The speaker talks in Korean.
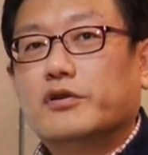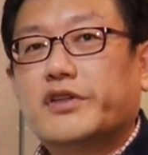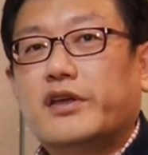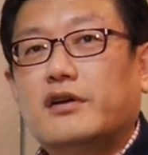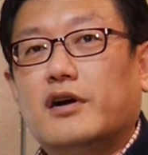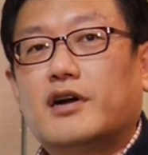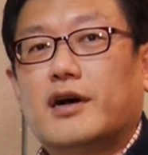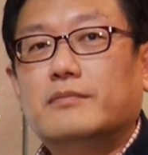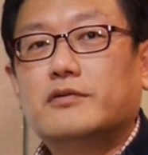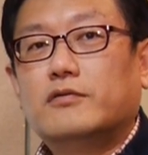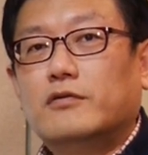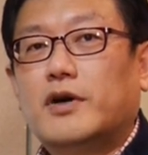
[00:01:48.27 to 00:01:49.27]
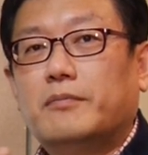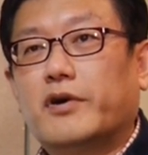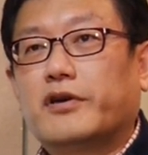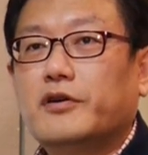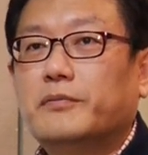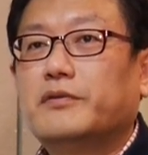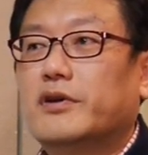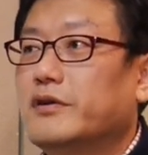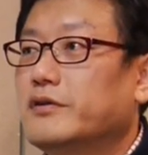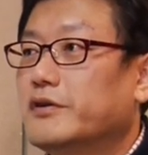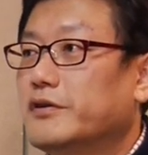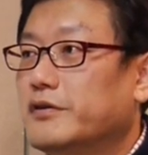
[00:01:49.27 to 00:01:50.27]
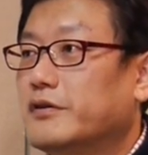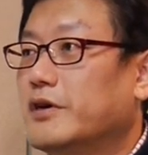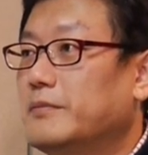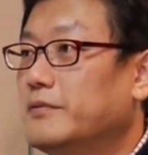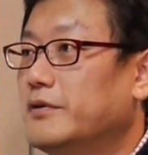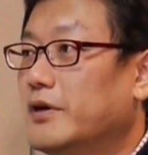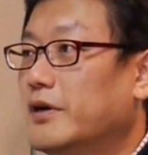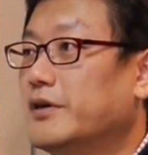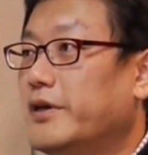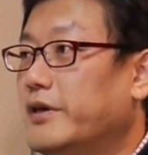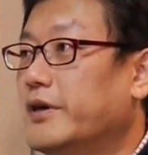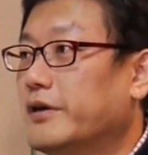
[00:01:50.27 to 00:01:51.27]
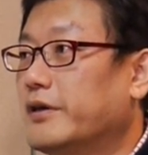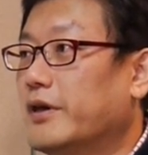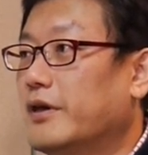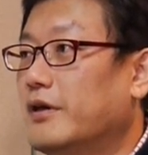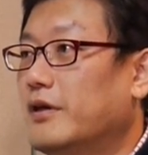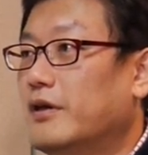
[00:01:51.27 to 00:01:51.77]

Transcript: 생각, 감정, 오감밖에 없더라는 거예요. 석가모니가 얘기한 게.